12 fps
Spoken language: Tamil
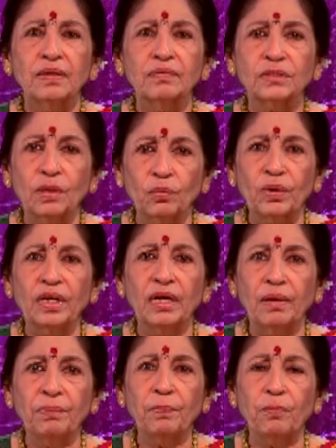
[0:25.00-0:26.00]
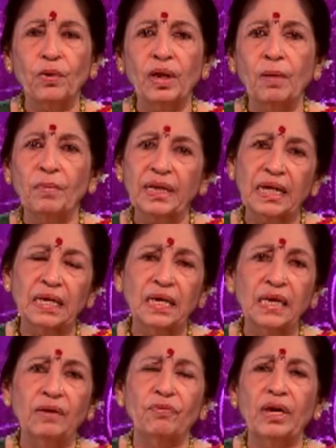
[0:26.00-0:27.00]
அவசரம் உன்னை நம்பி போகலாமா ஏன்னா
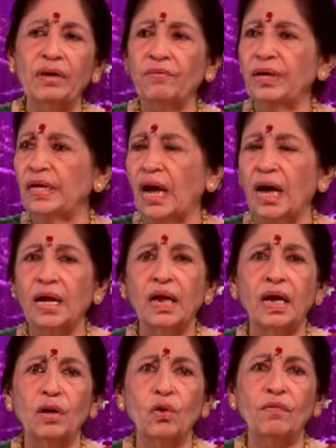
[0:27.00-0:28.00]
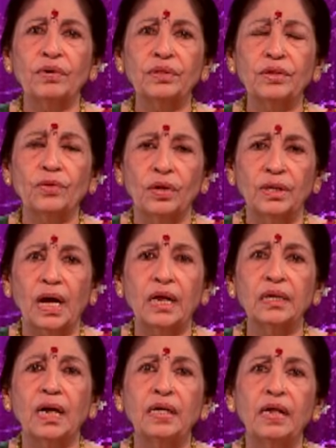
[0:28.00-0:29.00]
இவன் இவன் யார் யாரெல்லாம் வந்ததோ
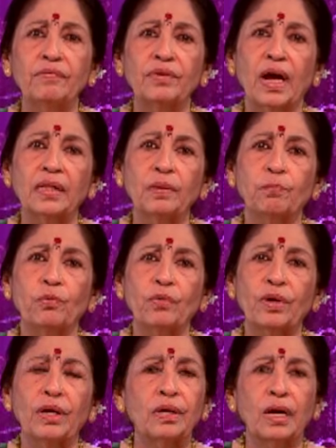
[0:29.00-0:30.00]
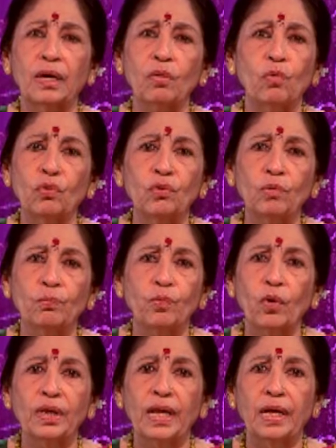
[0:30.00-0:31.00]
நாலு நாள்லே வியாதி போடுறான்னாக்கா ஒன்றும்
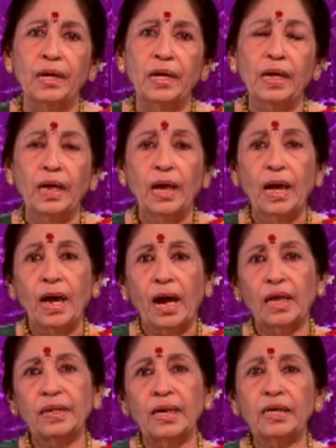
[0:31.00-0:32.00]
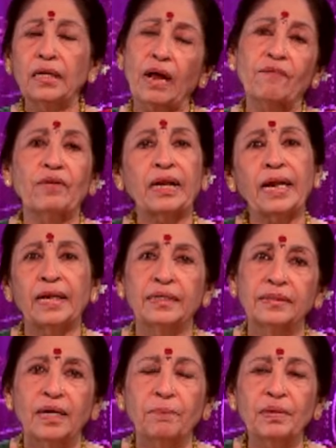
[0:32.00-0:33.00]
போகலை அதனால் நான் வரேன்
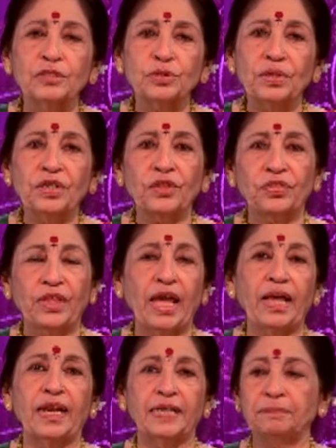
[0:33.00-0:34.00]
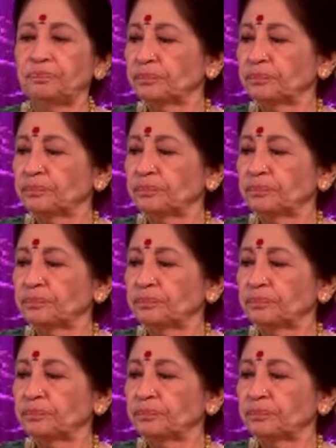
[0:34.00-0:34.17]
அப்படின்னு சொல்லிட்டு தேரில்